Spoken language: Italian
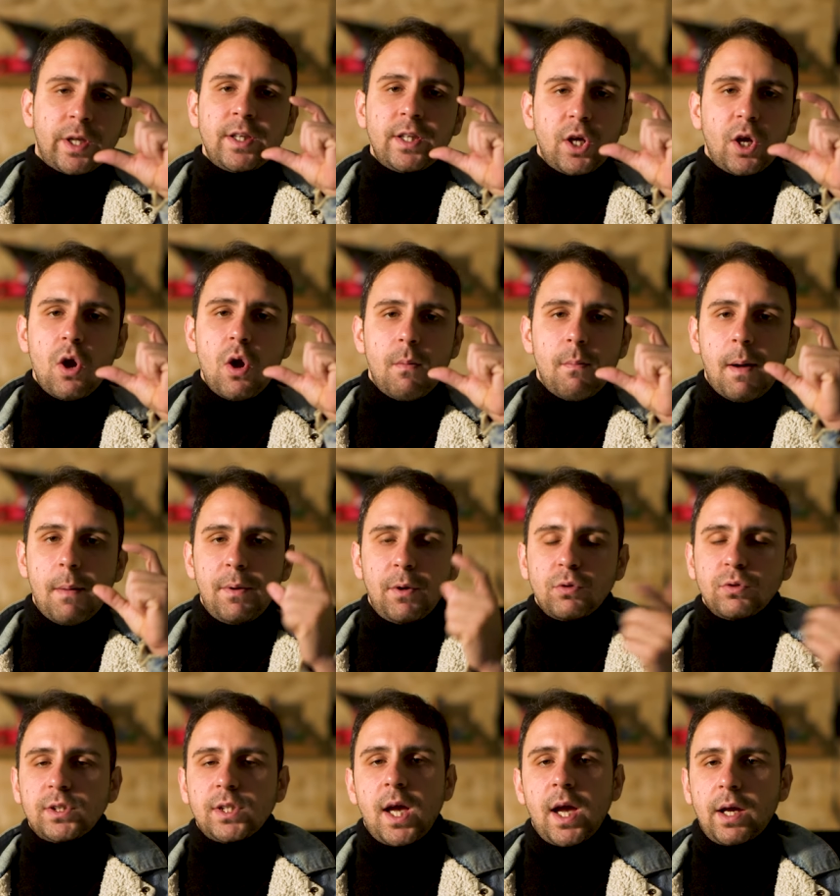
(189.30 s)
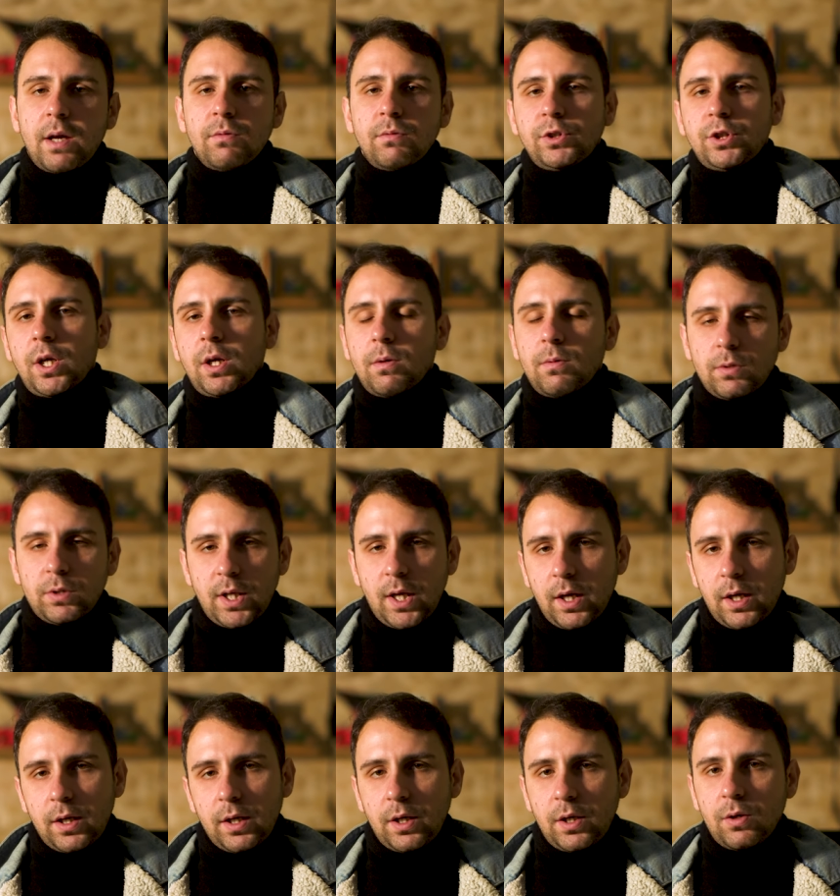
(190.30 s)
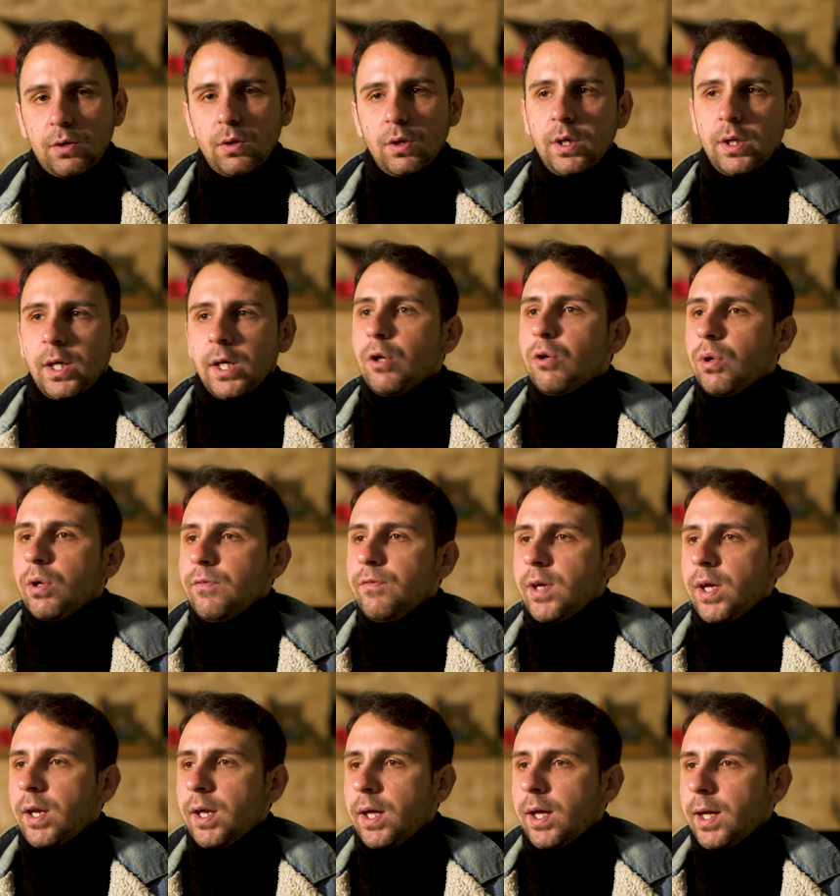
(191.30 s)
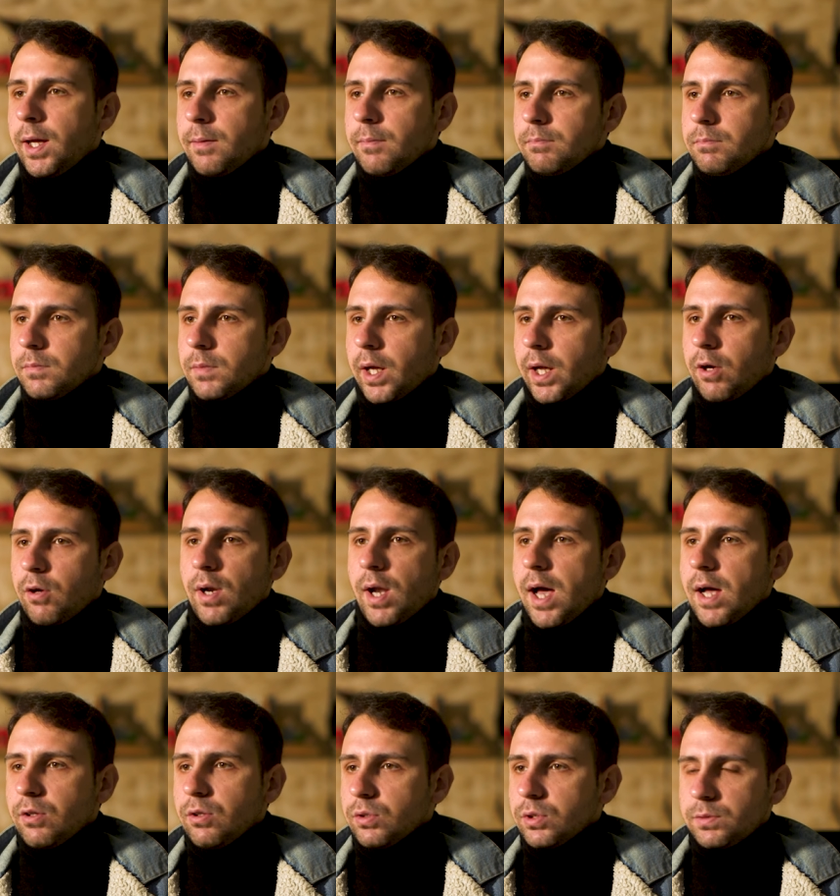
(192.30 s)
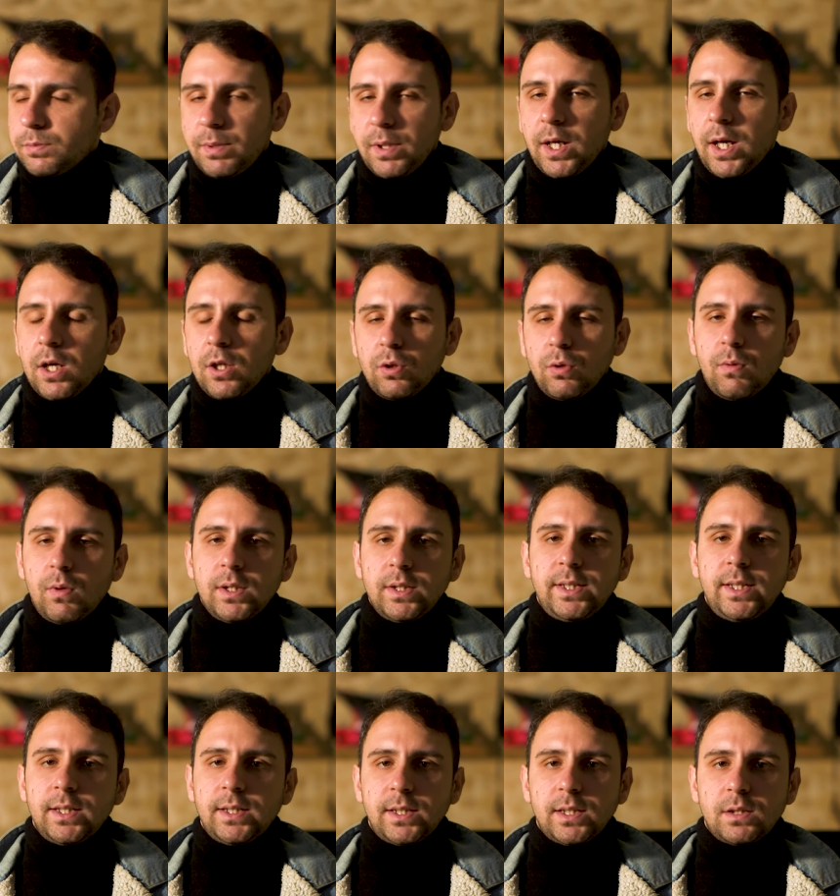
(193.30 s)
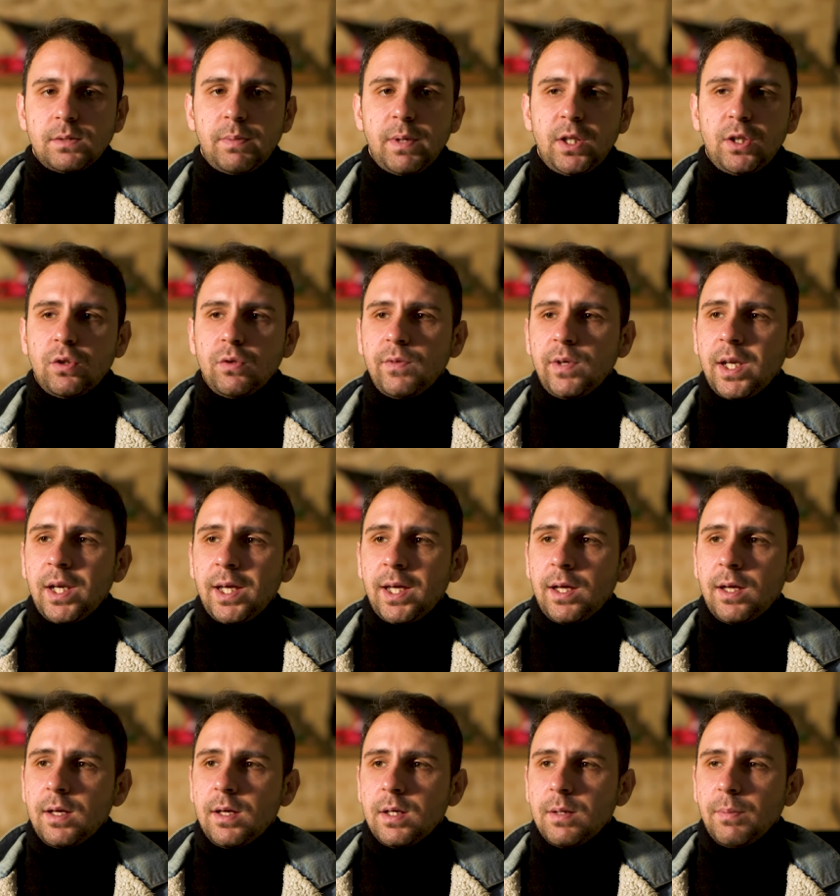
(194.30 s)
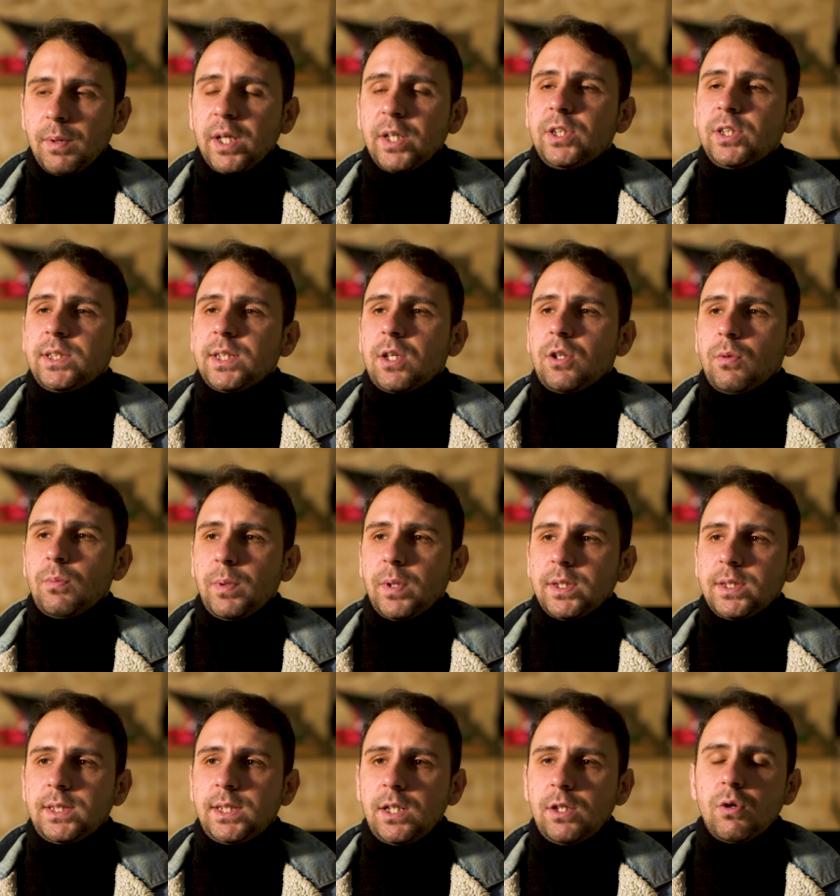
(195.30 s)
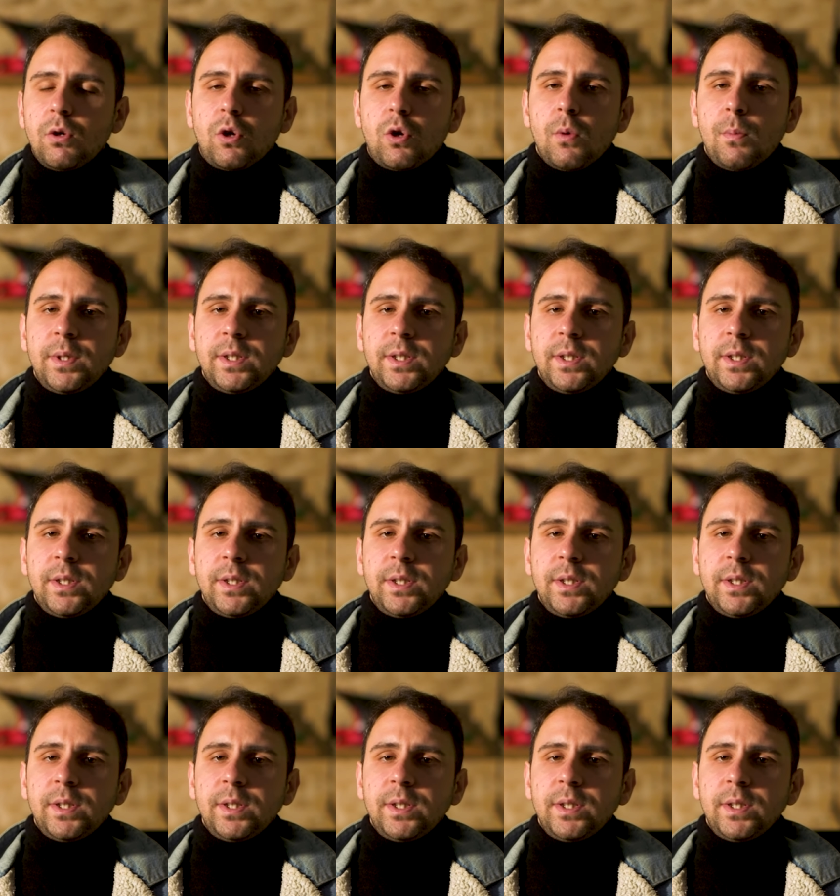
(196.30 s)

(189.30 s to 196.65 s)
di roba per usare un gergo tecnico, in cui viene regolato e spiegato qualsiasi aspetto, viene precisato persino come